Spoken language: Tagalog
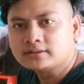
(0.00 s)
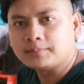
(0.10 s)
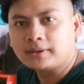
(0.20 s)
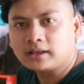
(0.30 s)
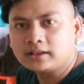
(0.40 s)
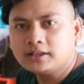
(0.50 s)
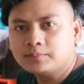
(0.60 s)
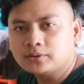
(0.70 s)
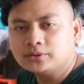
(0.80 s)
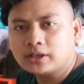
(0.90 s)
sa
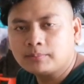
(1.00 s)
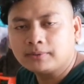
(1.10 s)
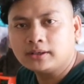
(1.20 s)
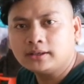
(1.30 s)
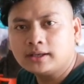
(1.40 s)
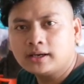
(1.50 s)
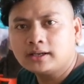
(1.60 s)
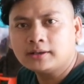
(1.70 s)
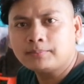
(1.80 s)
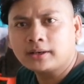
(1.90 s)
panaginip ko, nakapan,
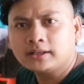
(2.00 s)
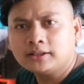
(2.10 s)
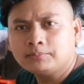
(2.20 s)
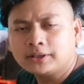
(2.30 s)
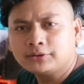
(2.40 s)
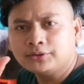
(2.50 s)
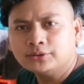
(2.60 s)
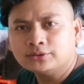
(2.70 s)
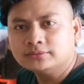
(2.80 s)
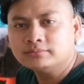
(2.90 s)
uh, napaginipan ko
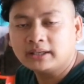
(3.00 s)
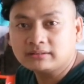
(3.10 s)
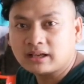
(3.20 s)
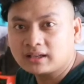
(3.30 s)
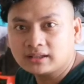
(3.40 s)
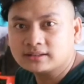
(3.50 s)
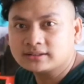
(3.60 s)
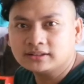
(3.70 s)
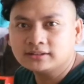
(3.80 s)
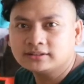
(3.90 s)
yung may tae
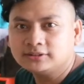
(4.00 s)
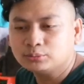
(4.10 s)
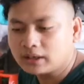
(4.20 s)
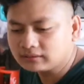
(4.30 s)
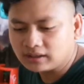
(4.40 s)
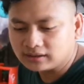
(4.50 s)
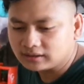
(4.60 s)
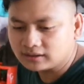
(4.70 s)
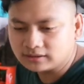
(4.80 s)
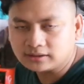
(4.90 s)
kasi yung bata
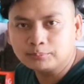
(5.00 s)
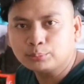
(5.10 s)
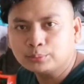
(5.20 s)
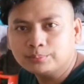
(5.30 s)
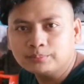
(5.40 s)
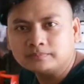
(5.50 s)
na nagpoop.